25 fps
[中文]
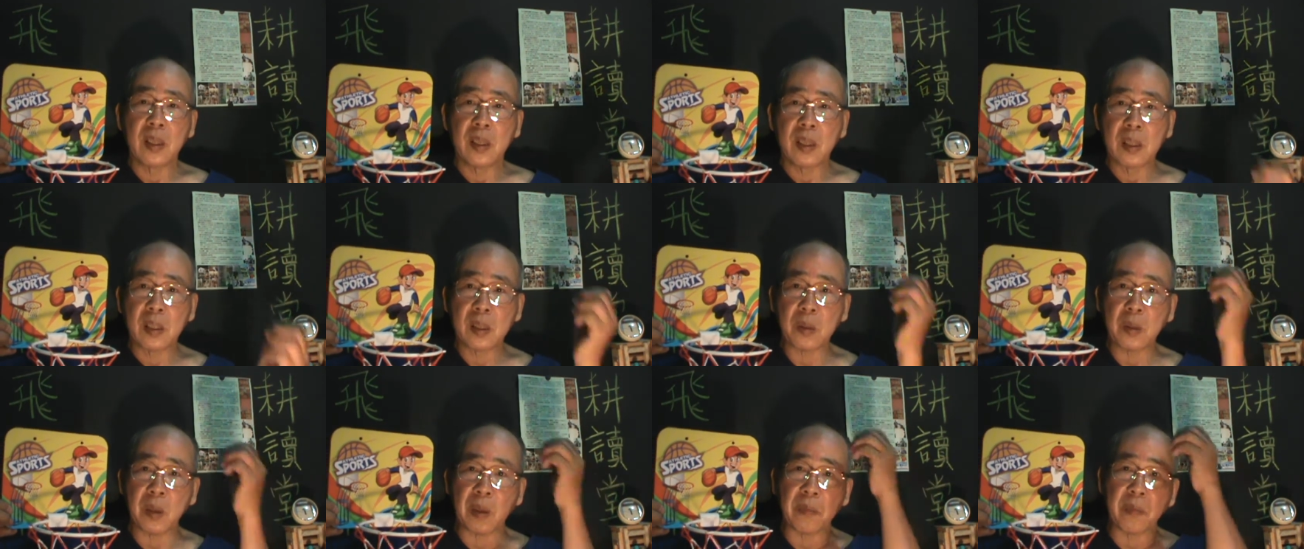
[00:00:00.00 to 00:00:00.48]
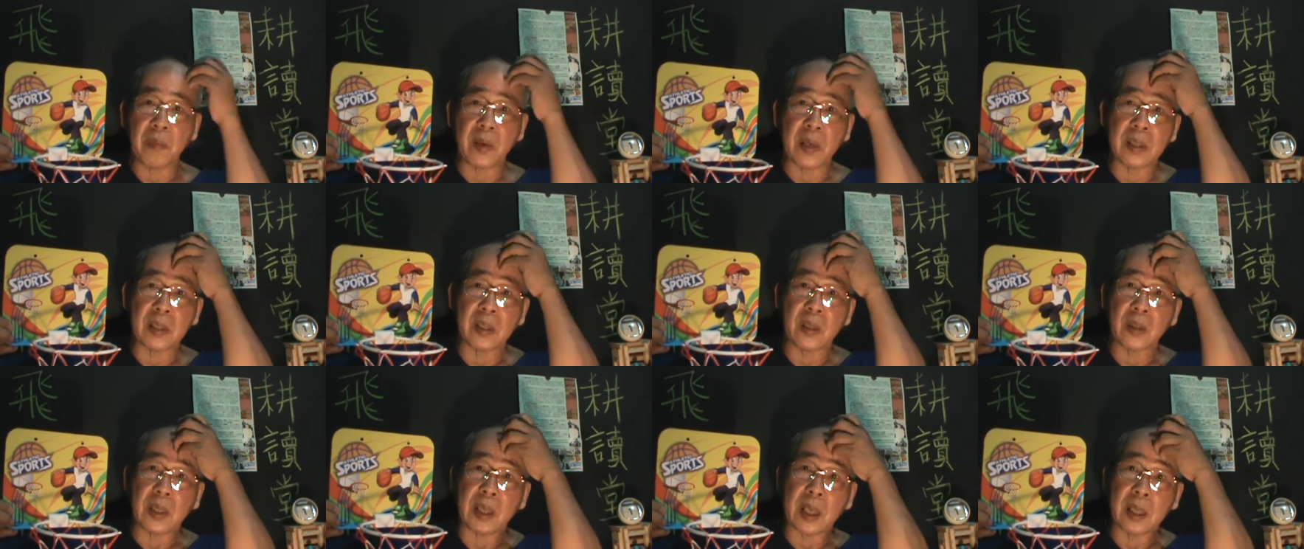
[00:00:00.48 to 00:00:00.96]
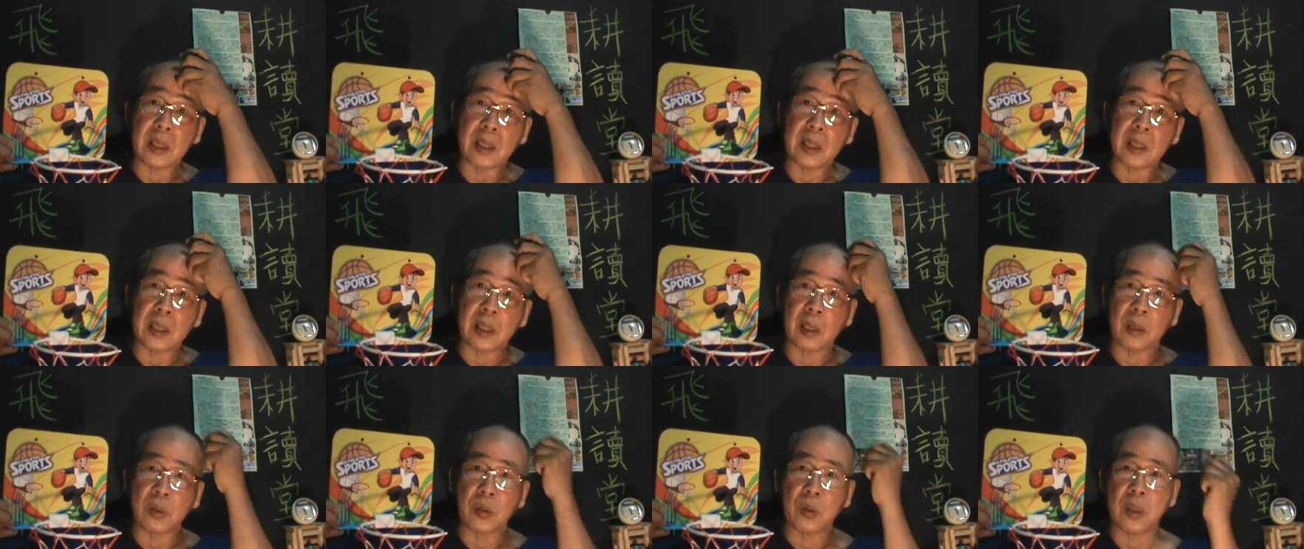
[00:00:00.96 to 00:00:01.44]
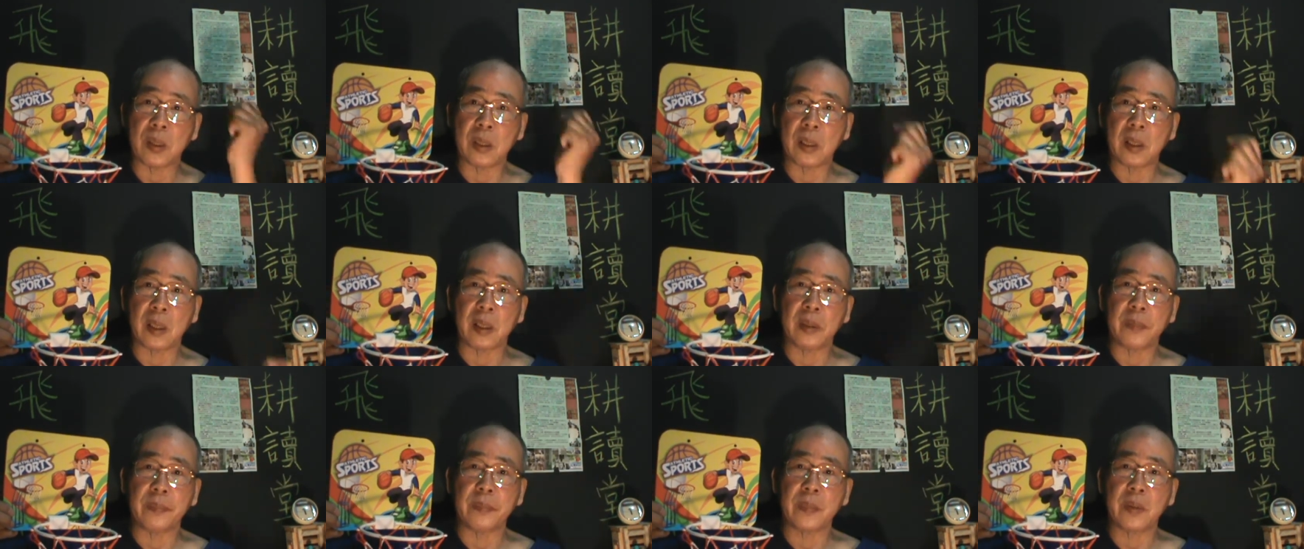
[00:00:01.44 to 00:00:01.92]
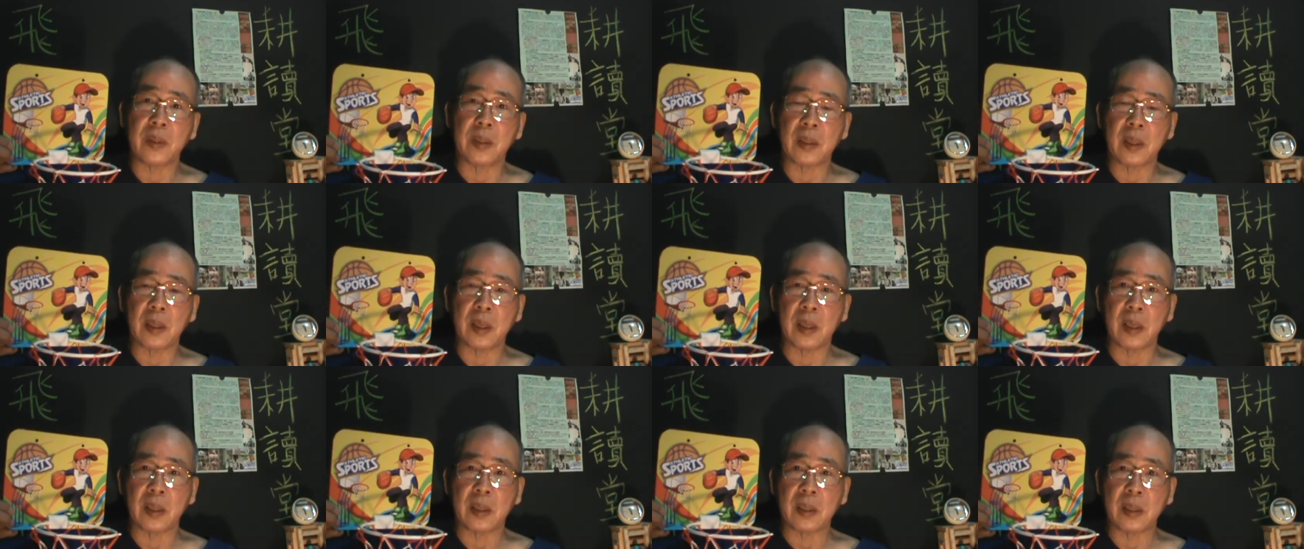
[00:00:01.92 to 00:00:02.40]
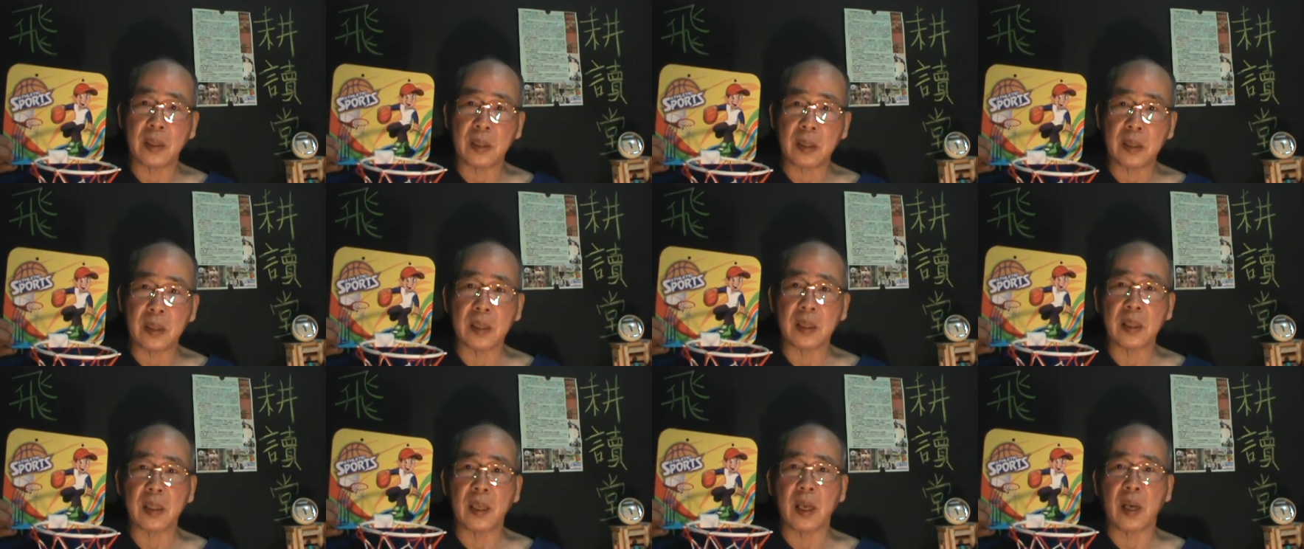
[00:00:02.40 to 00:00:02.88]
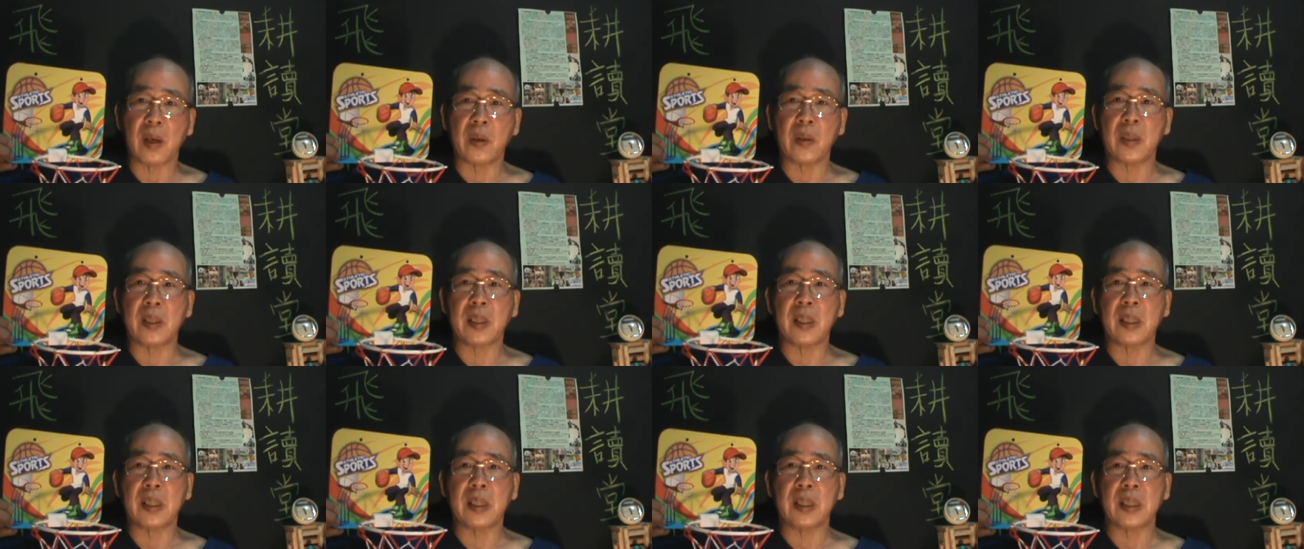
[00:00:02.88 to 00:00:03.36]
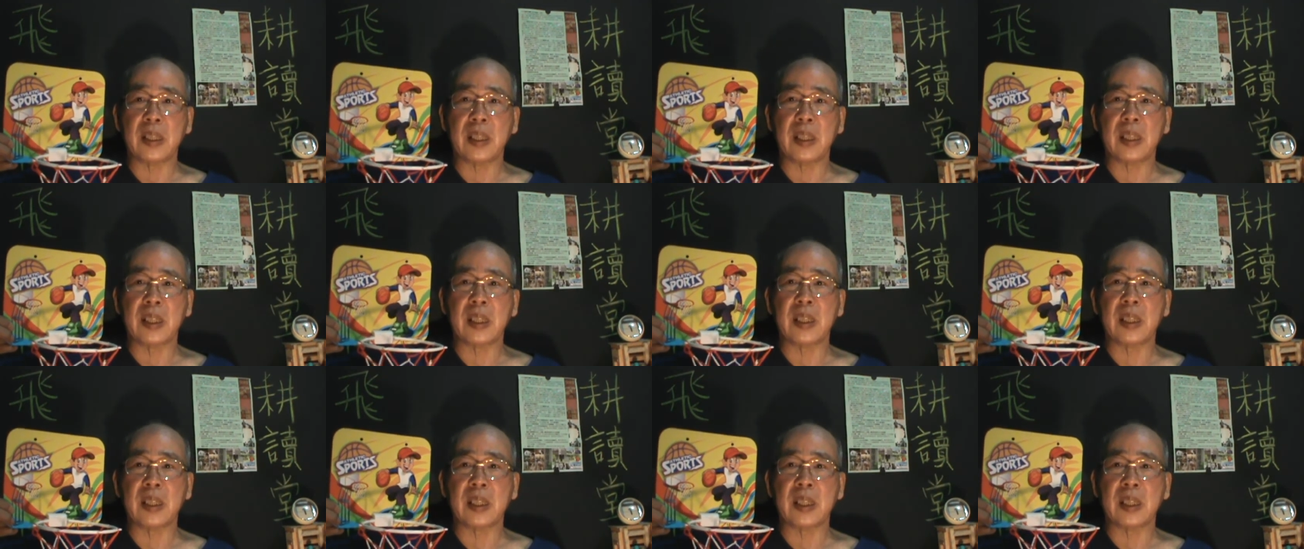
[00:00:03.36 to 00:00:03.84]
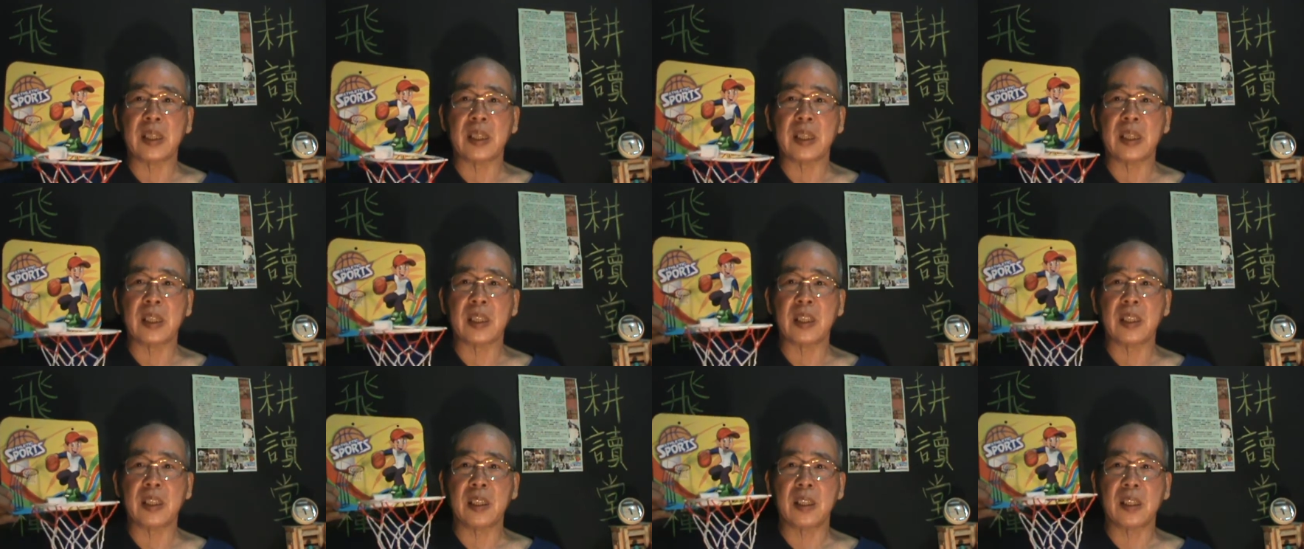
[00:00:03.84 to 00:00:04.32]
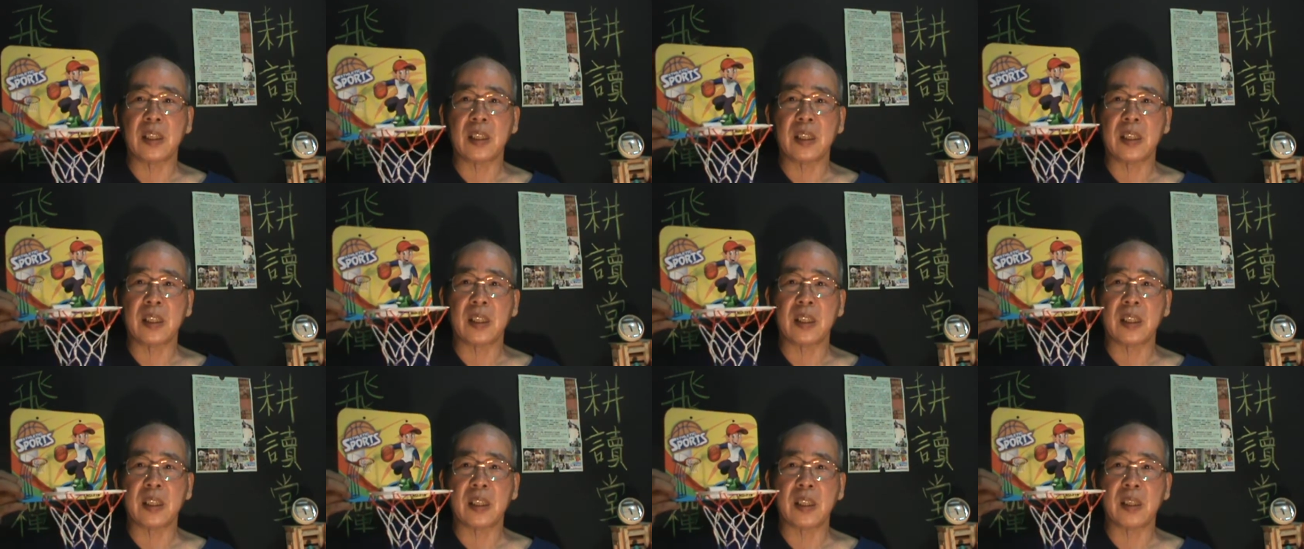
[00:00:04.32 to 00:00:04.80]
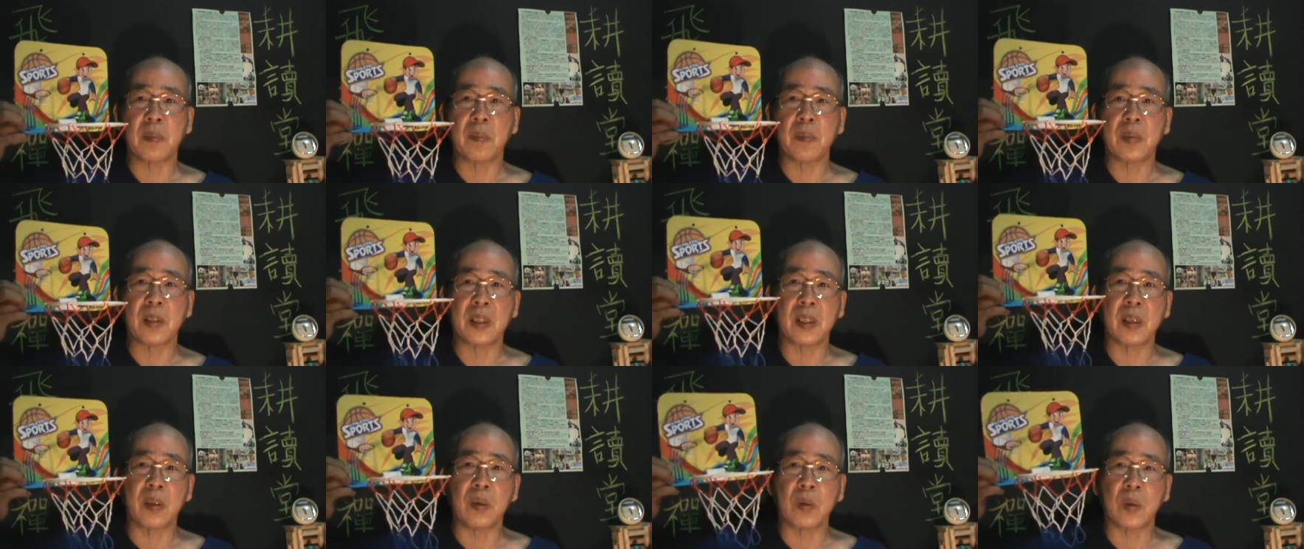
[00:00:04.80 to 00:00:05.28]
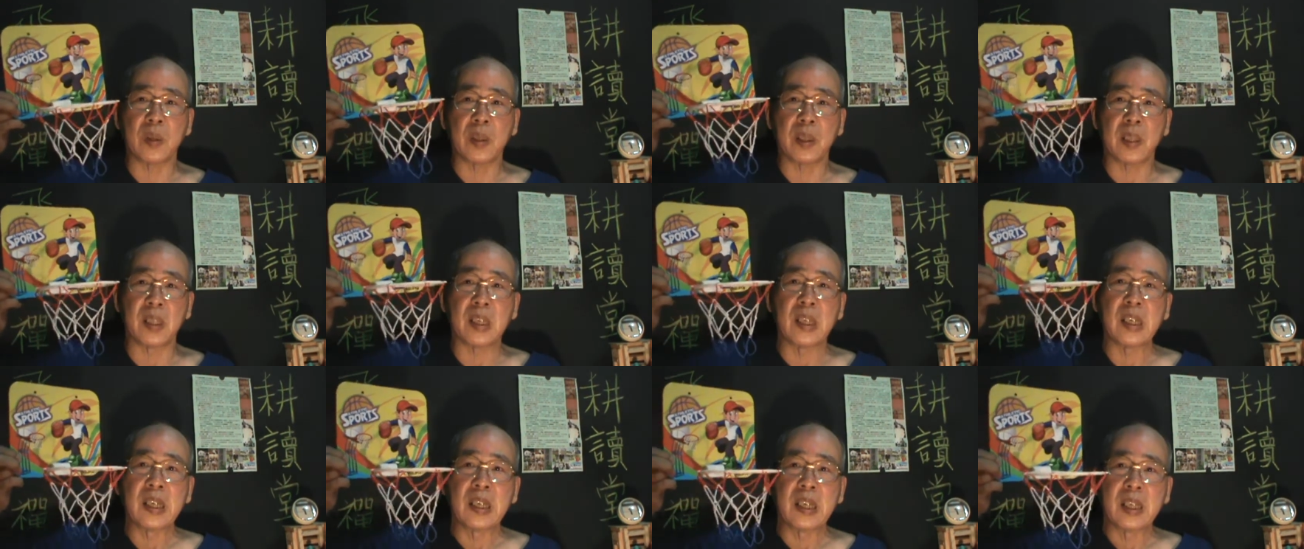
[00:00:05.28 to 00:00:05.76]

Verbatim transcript: 吃完饭之后他一定要睡觉啊，这是老人的一个一个一个一个生生活的。